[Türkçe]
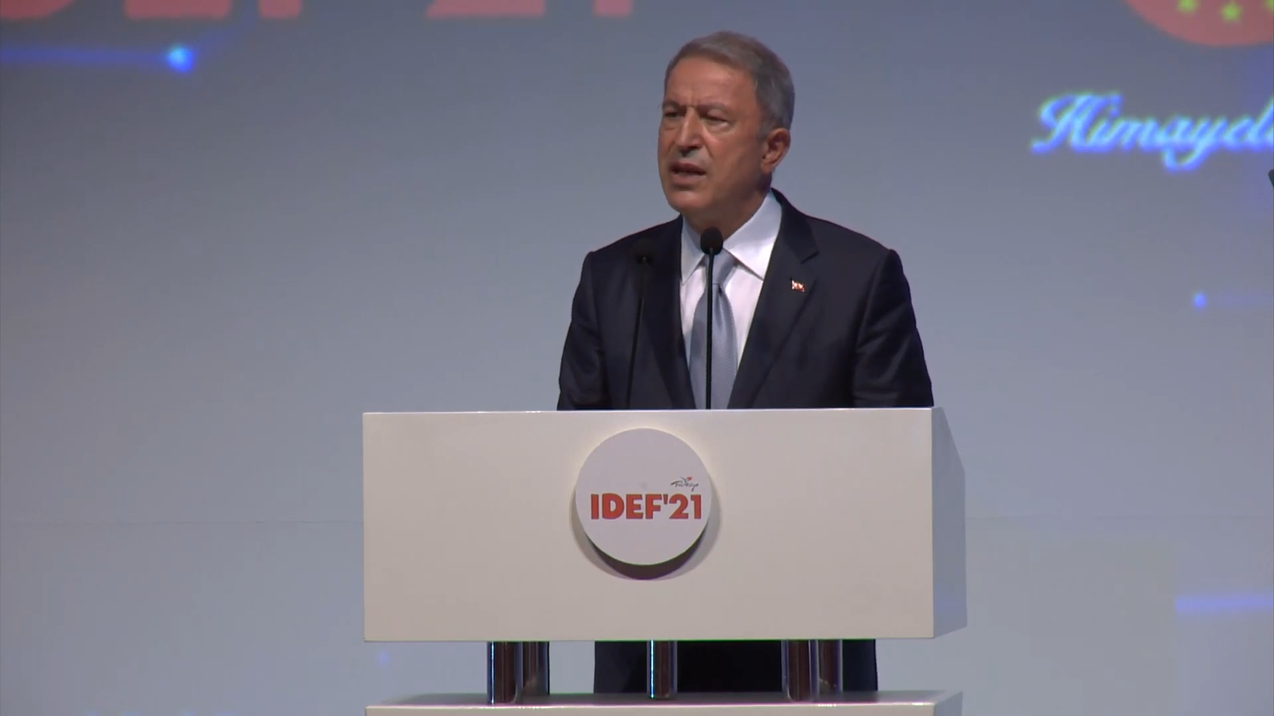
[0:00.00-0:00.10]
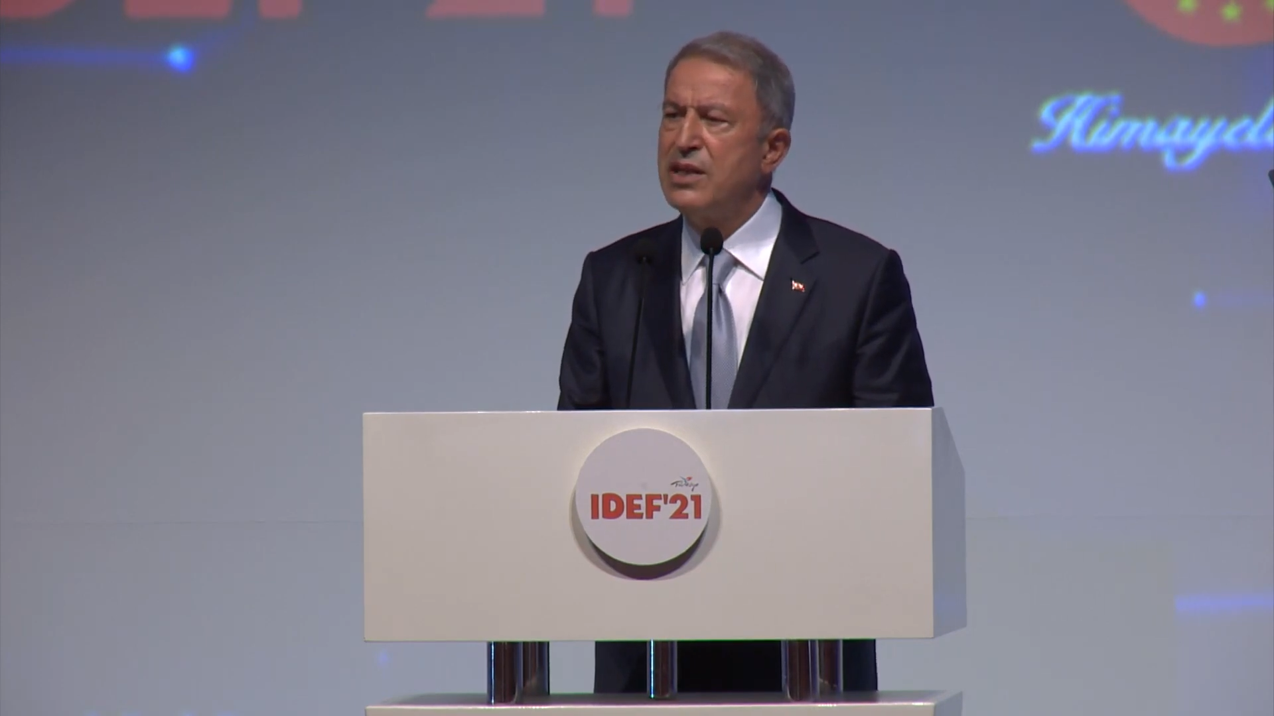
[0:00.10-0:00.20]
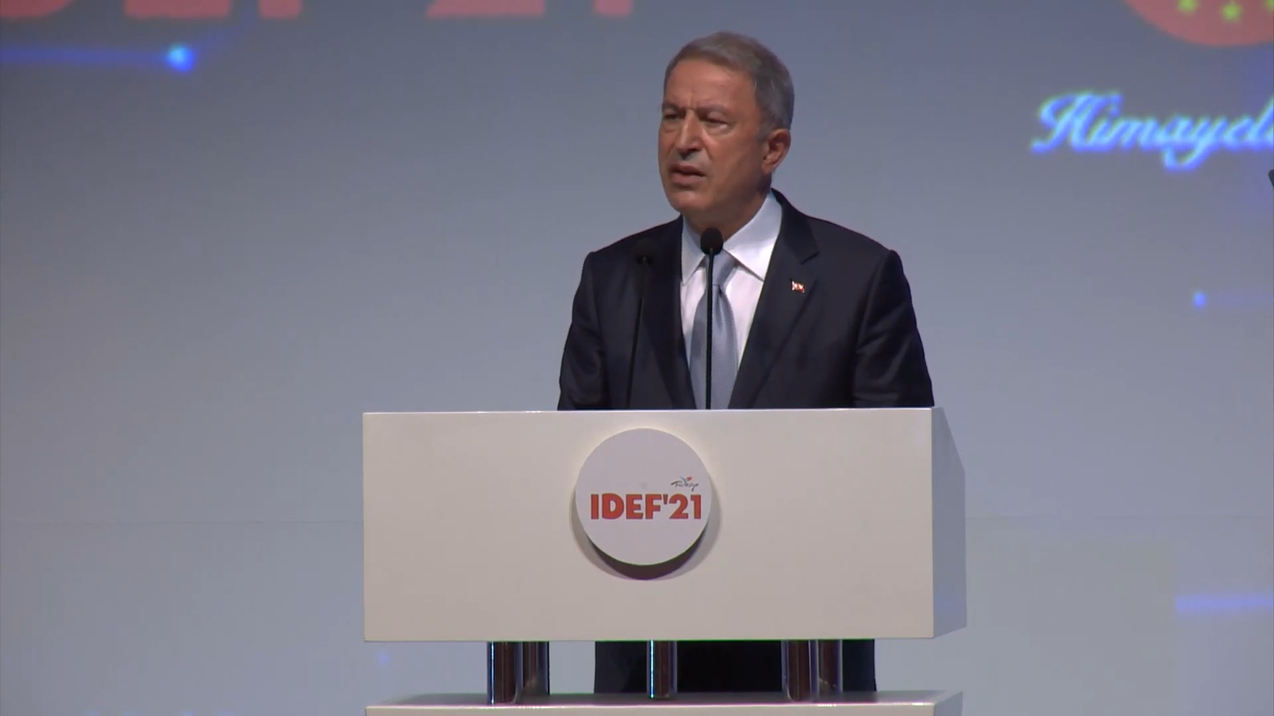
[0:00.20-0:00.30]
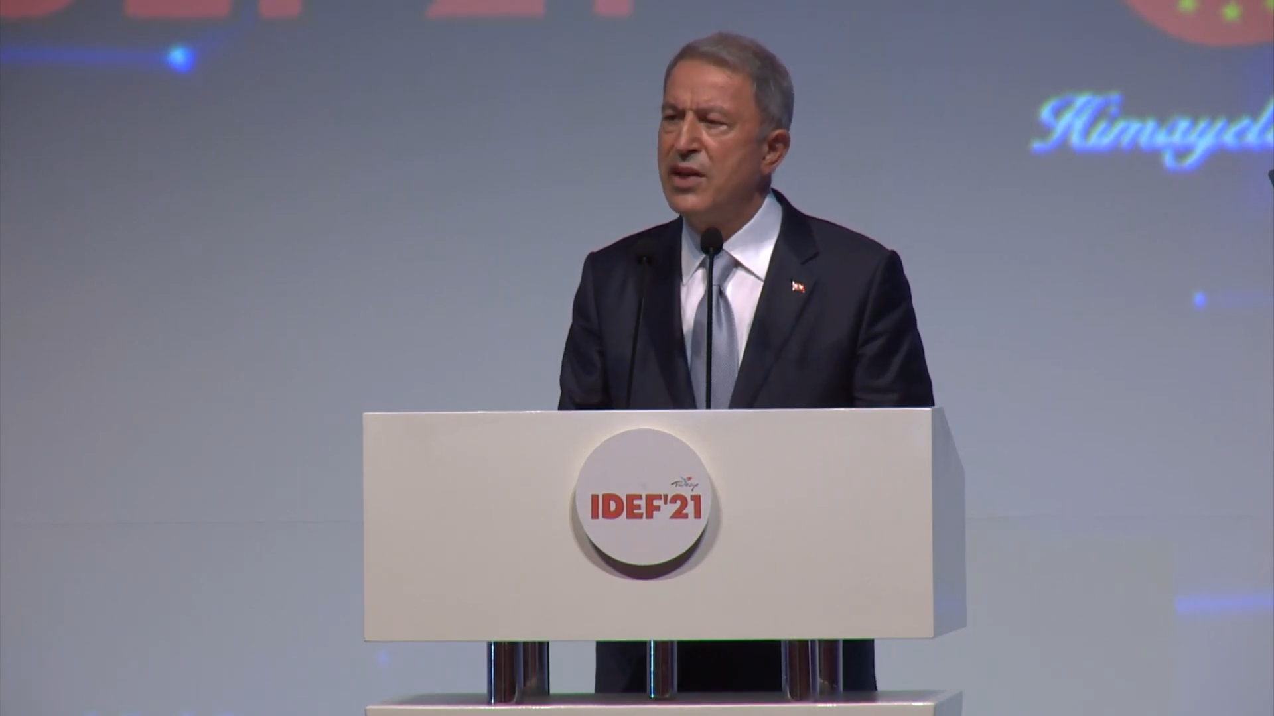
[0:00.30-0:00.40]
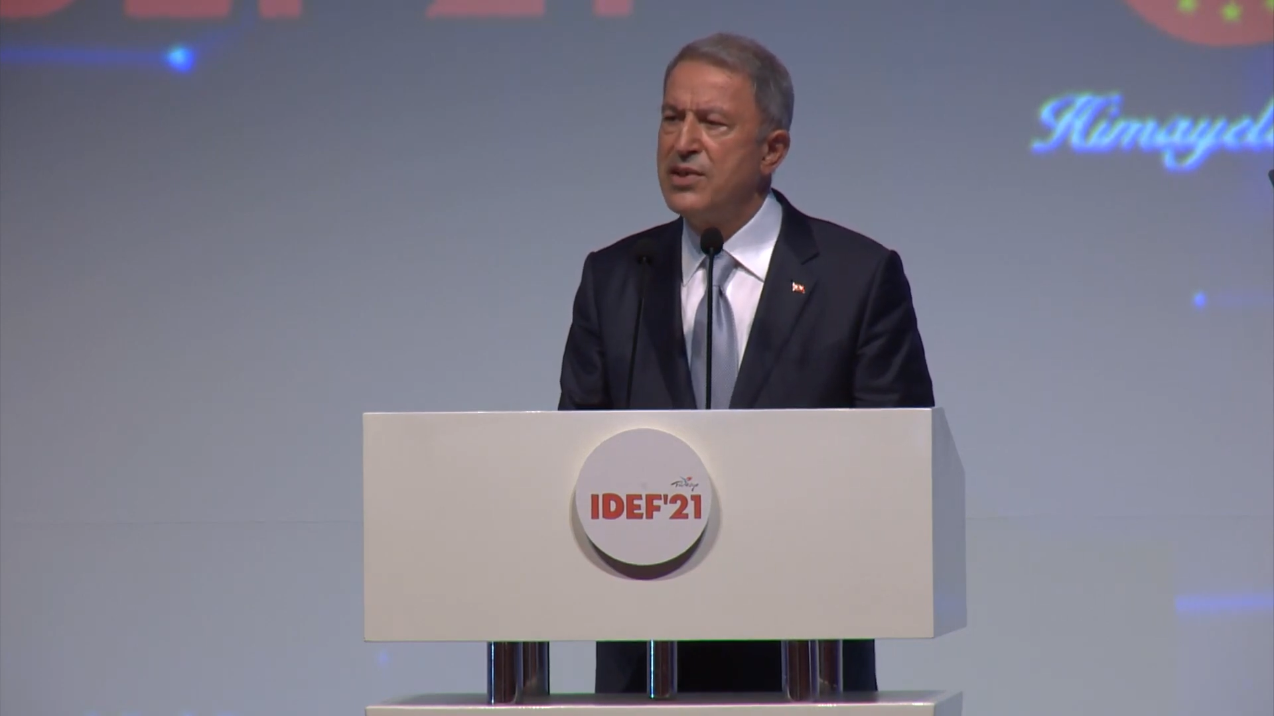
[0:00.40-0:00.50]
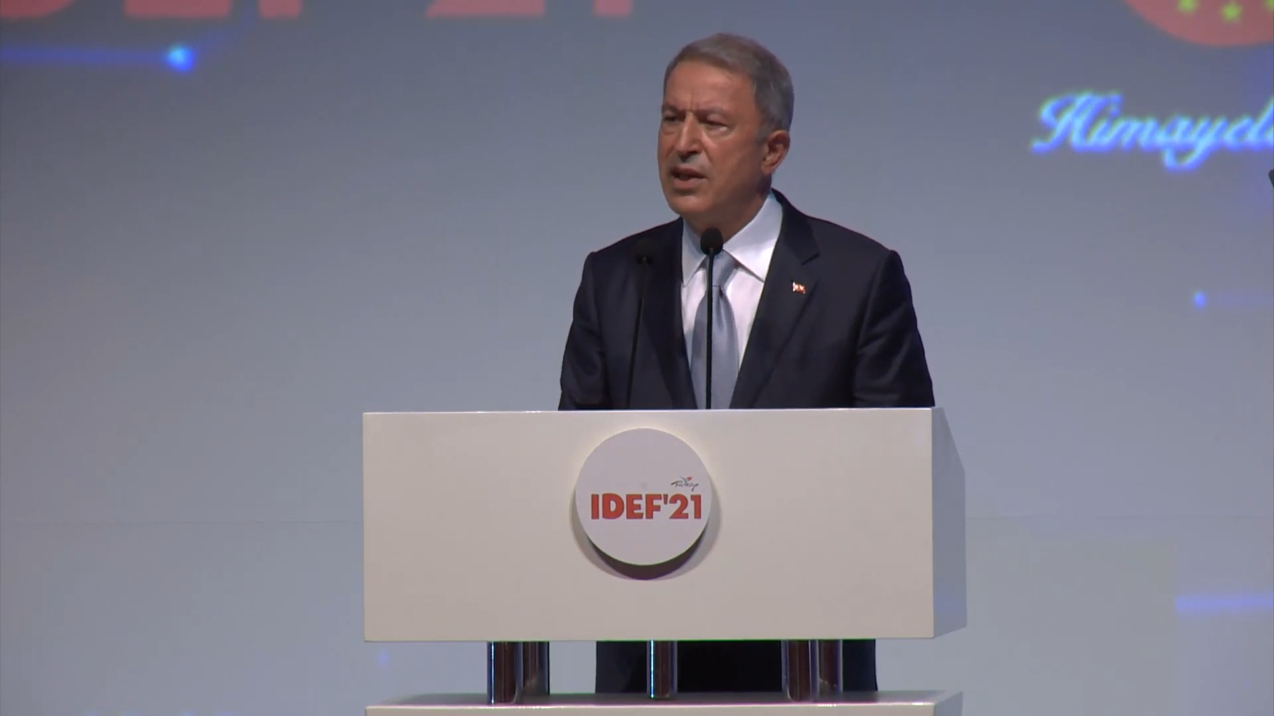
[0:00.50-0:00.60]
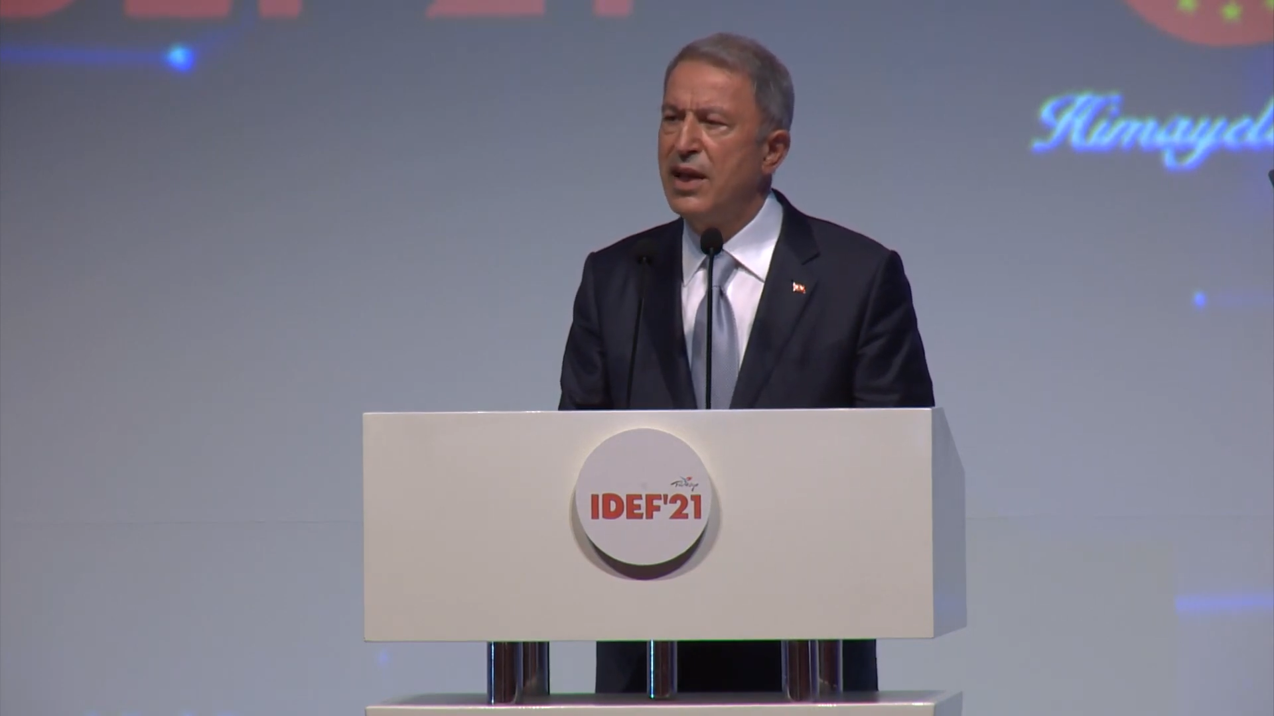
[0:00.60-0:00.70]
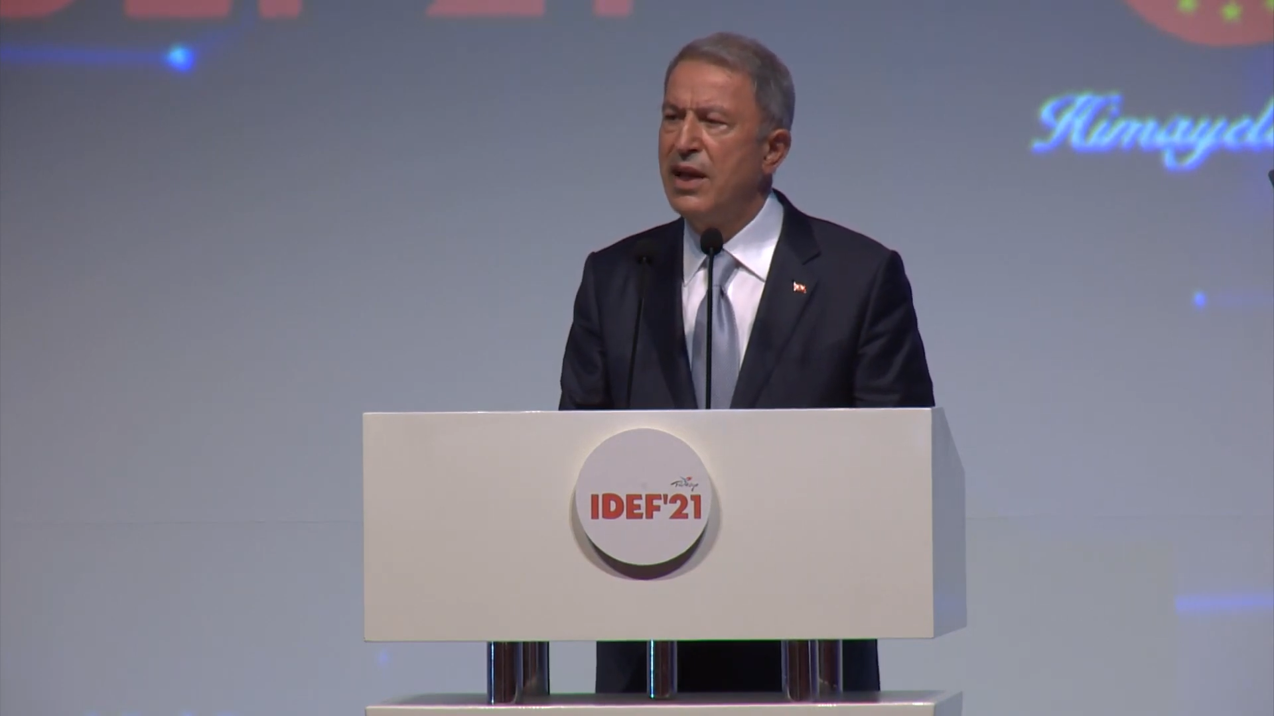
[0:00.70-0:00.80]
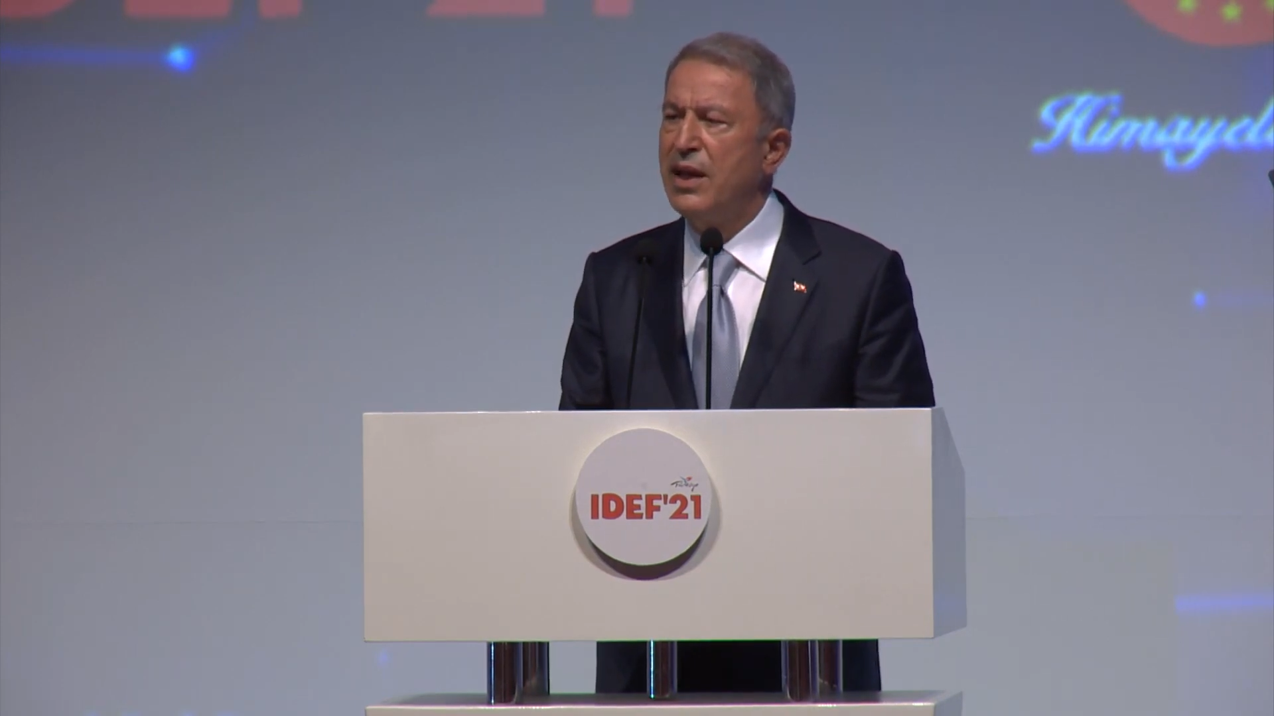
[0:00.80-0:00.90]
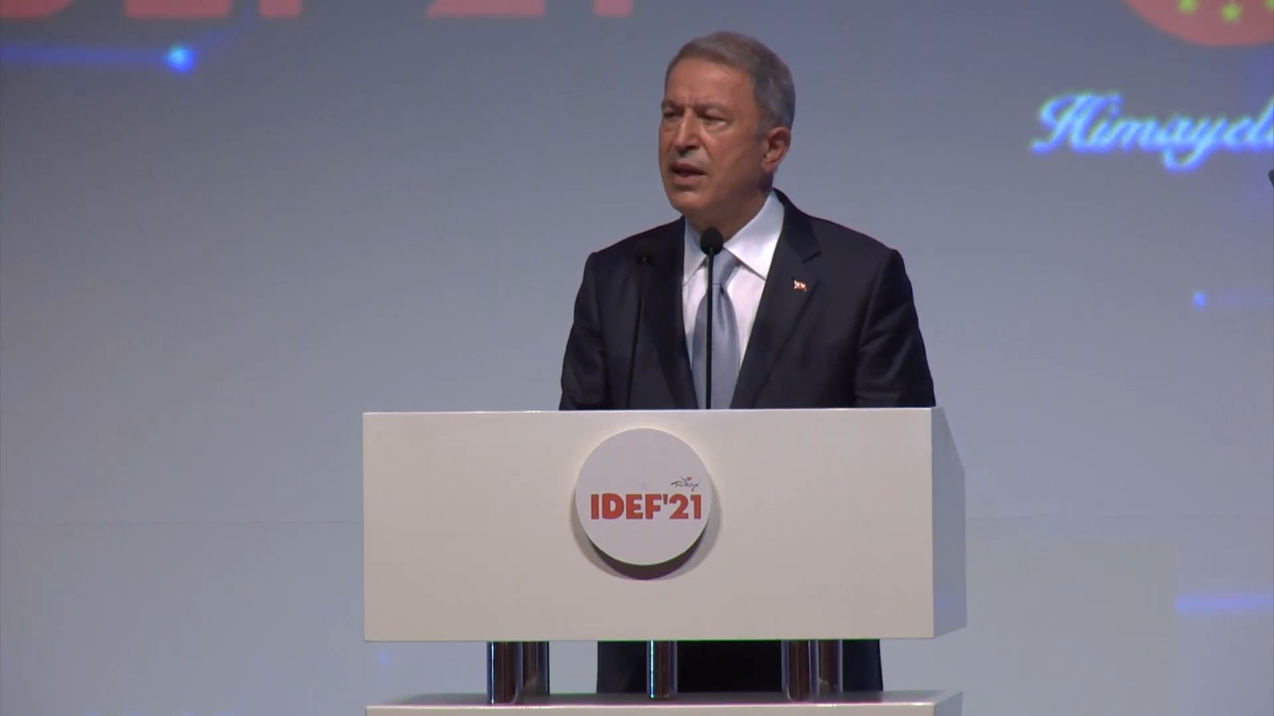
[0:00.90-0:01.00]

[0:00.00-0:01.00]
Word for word: seviyesine